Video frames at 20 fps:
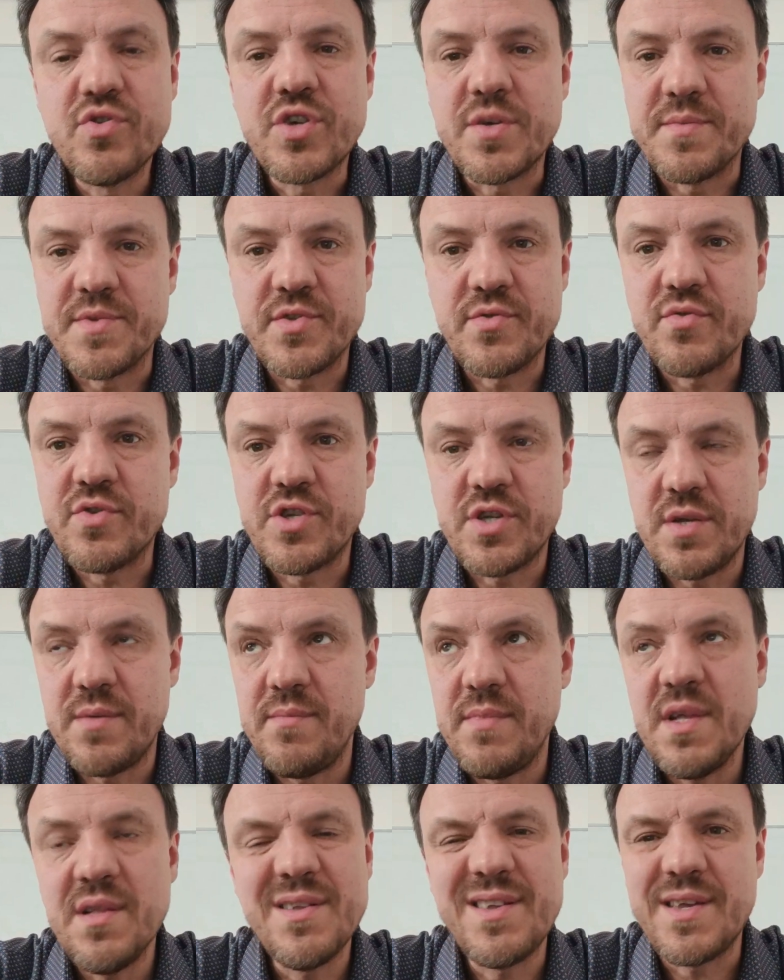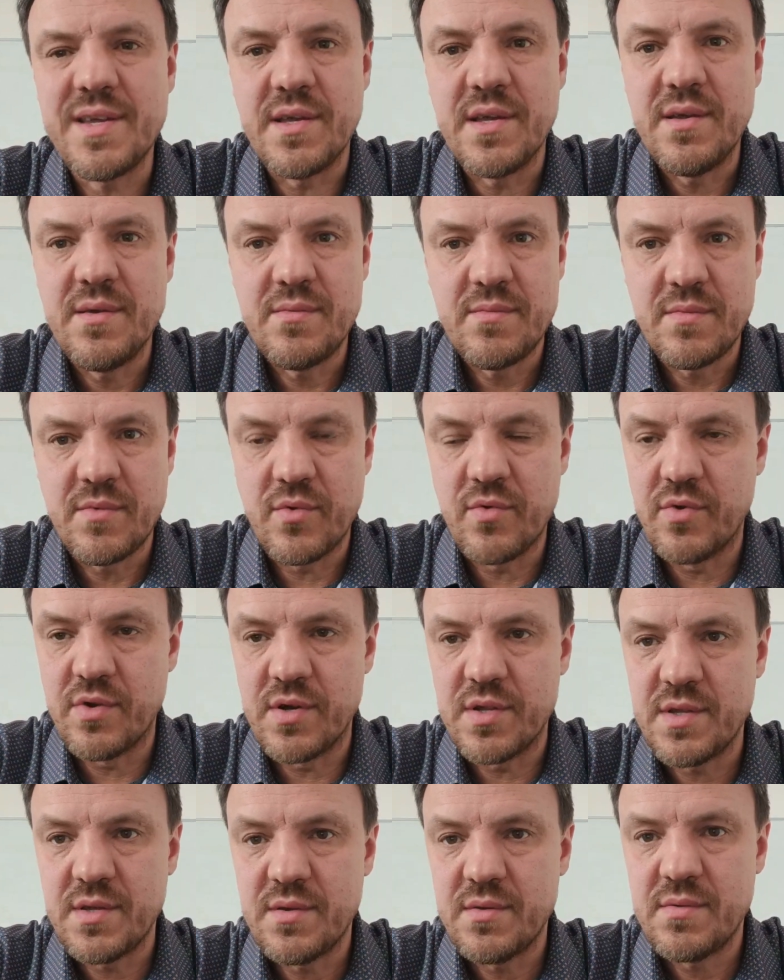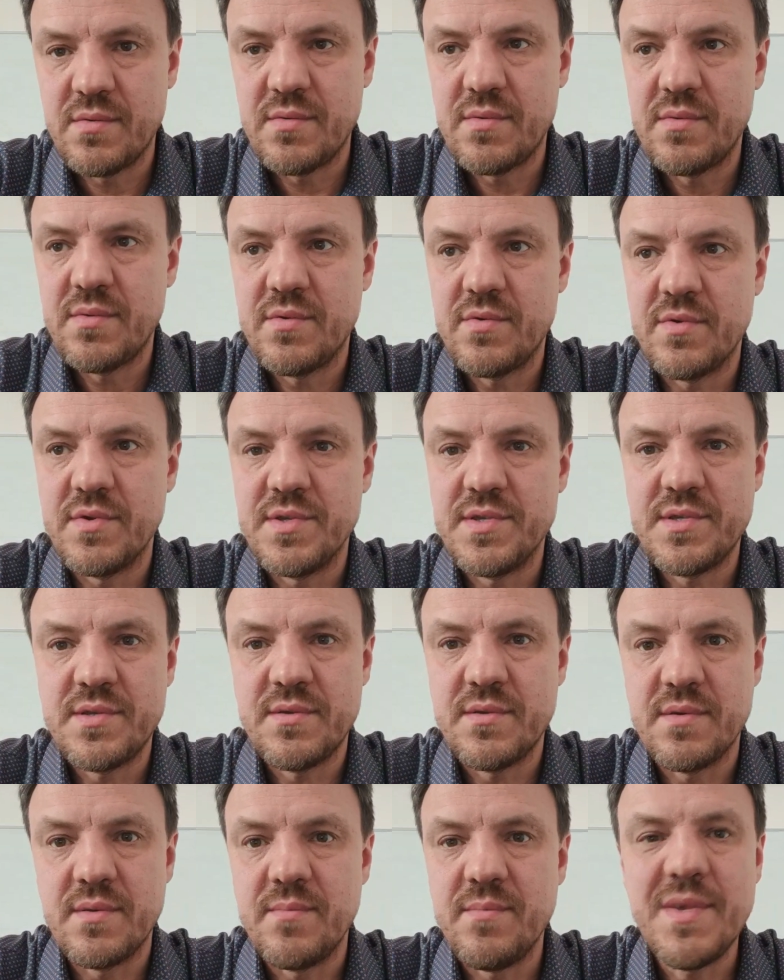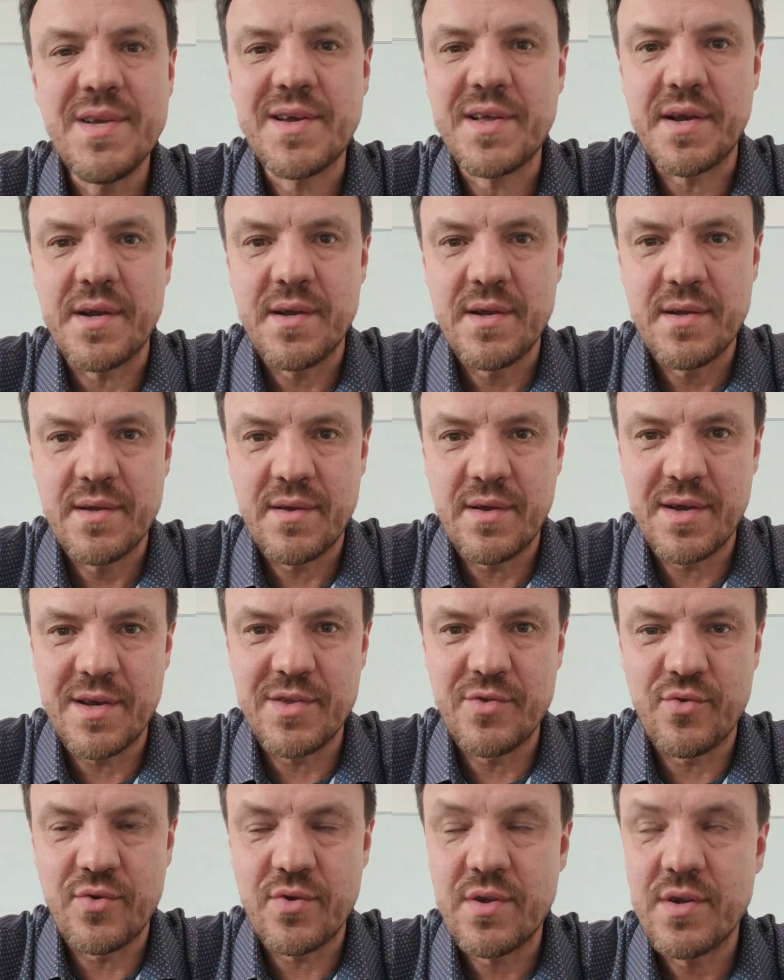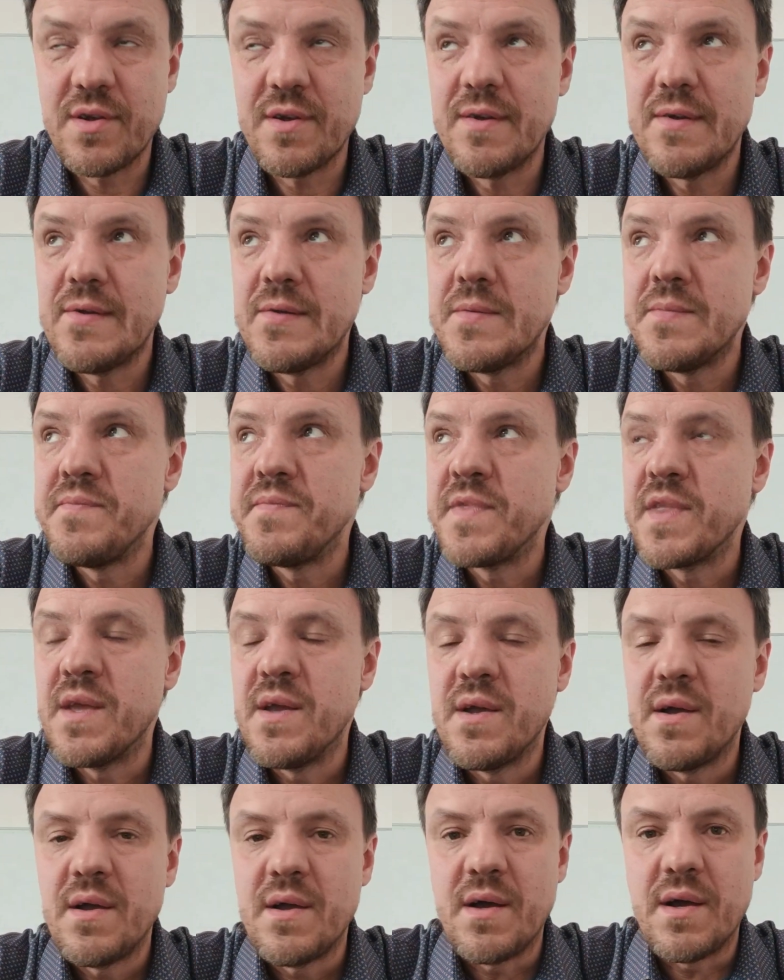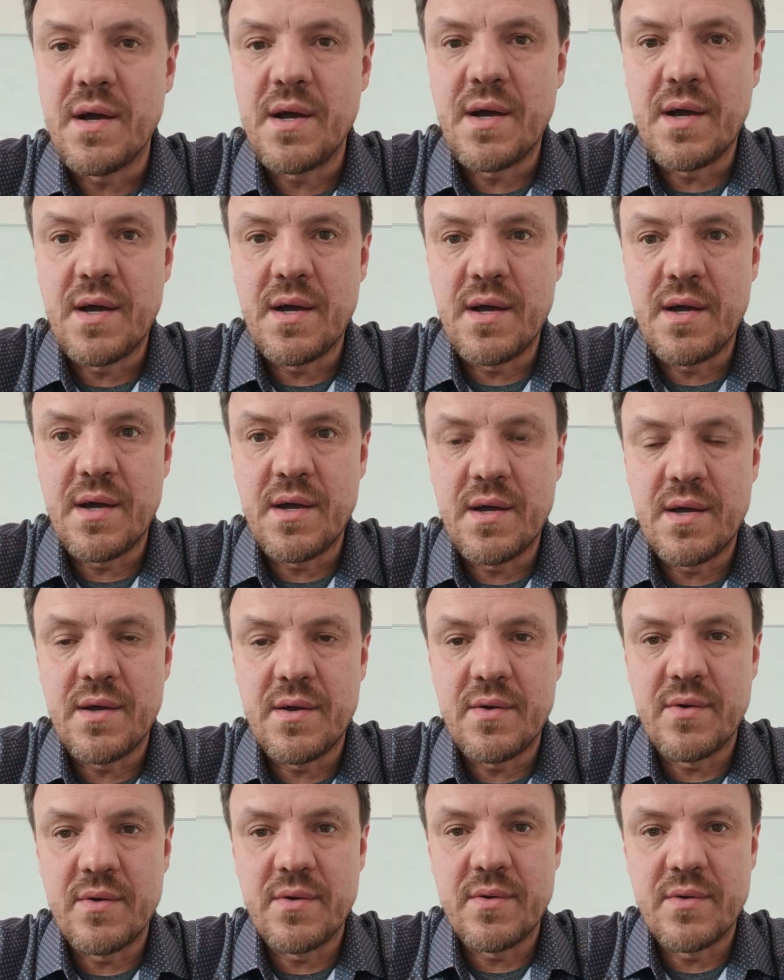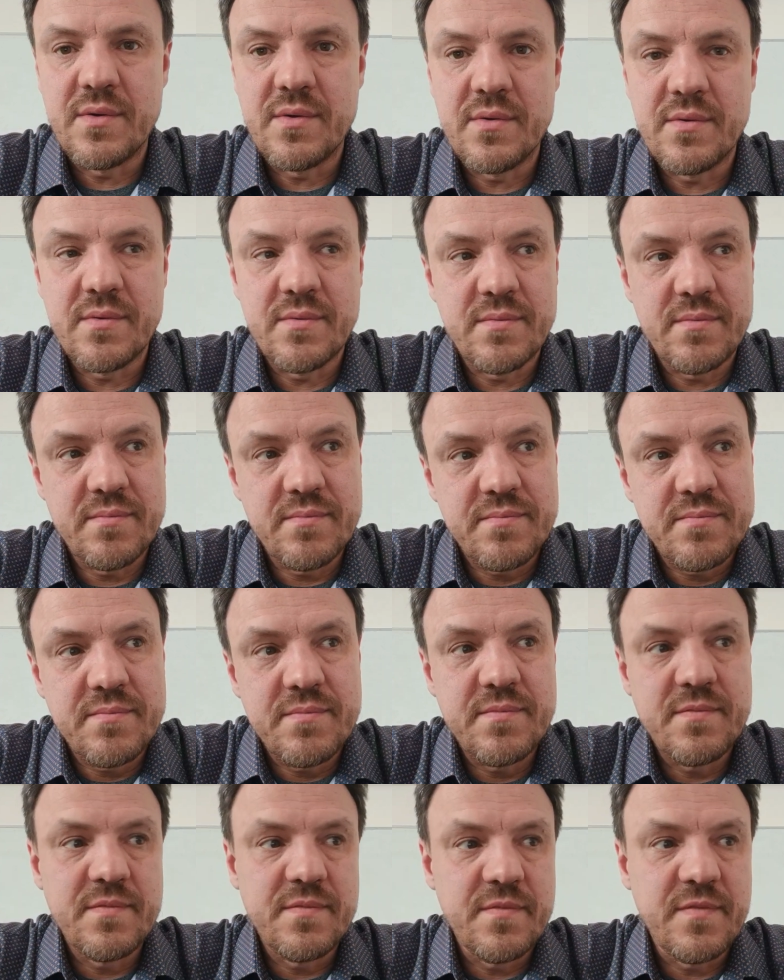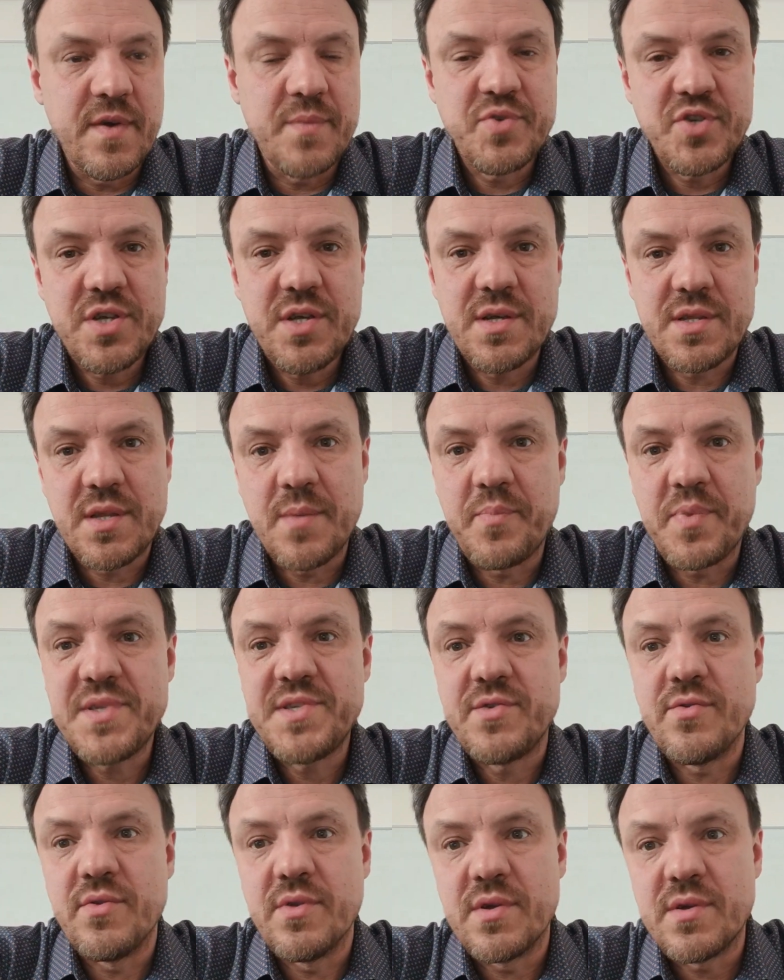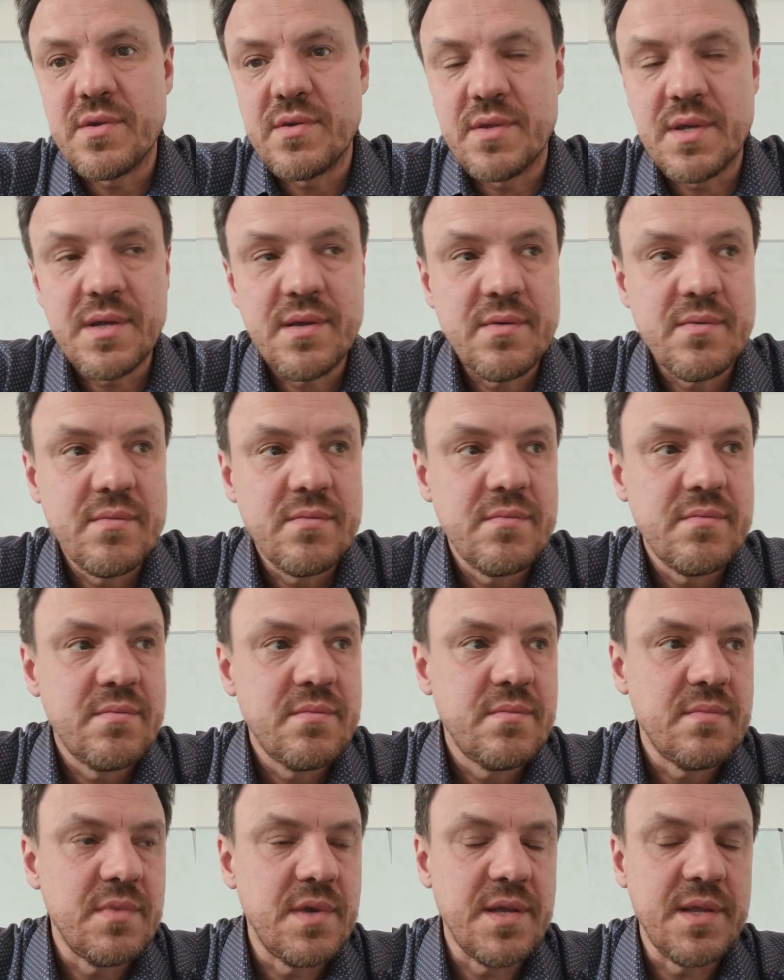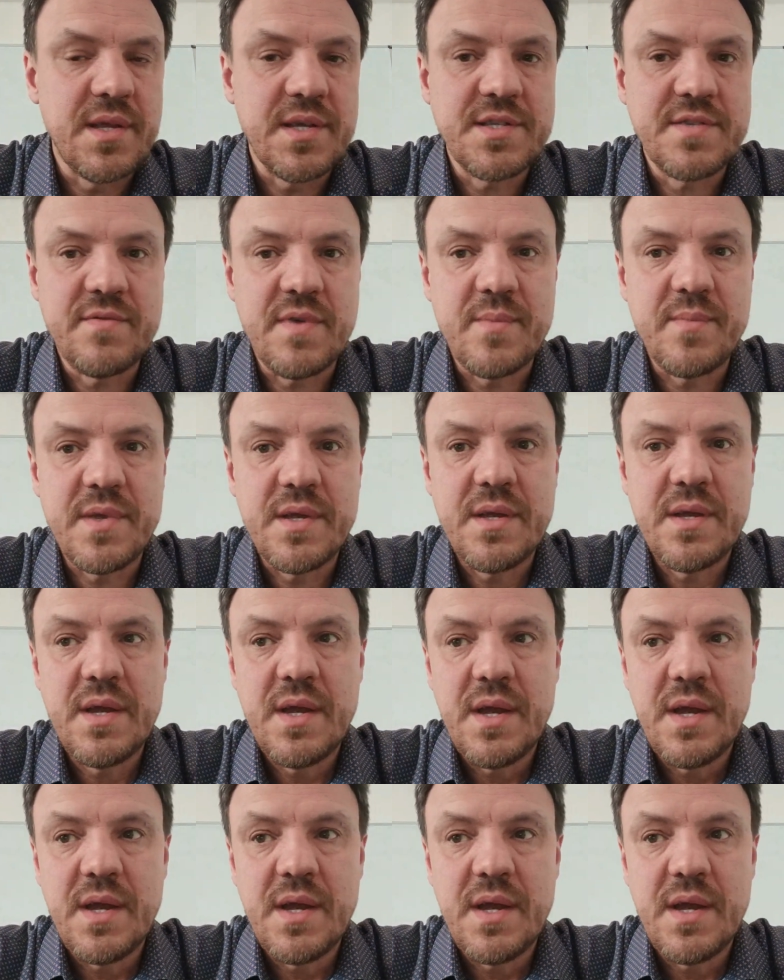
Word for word: лучшем случае мелкий город, то есть э, микрогородок. А э, вообще это поселок, да, для нас с вами.